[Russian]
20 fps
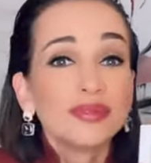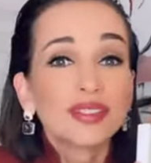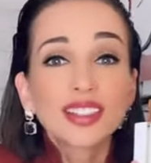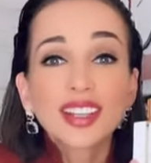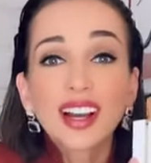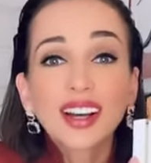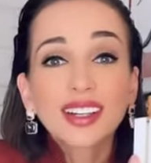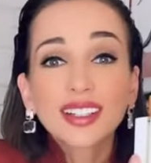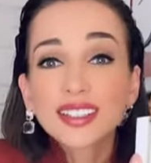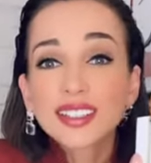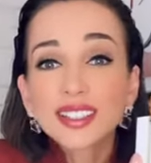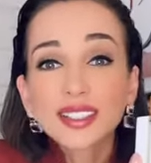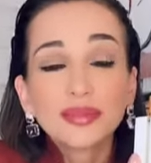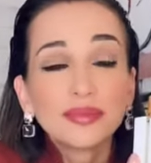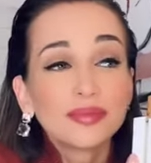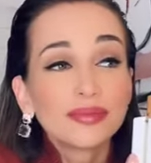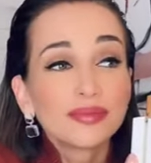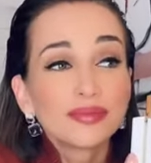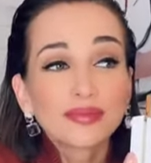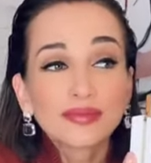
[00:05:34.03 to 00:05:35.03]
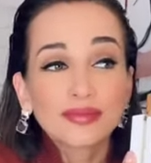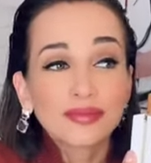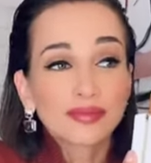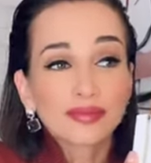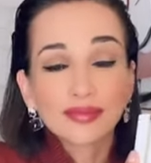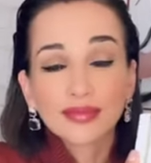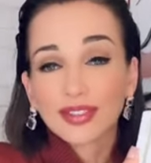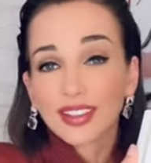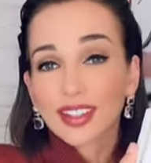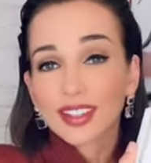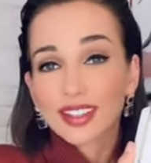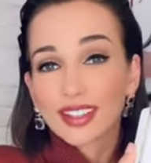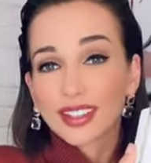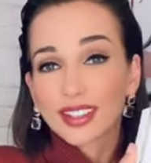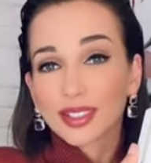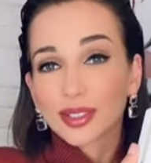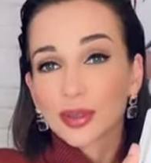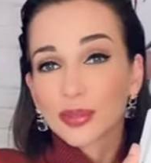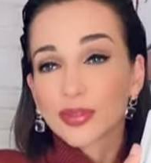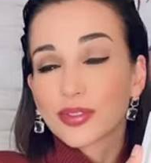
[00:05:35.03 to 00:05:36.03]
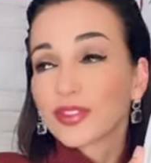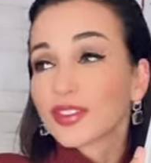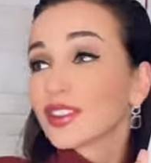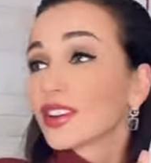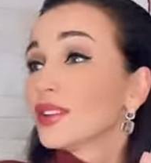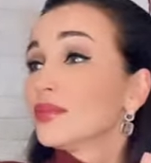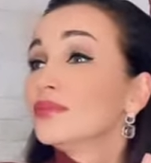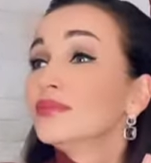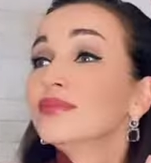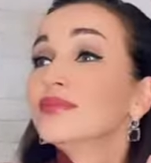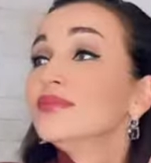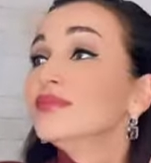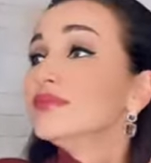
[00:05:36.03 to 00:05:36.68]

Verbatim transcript: как эти, собственно,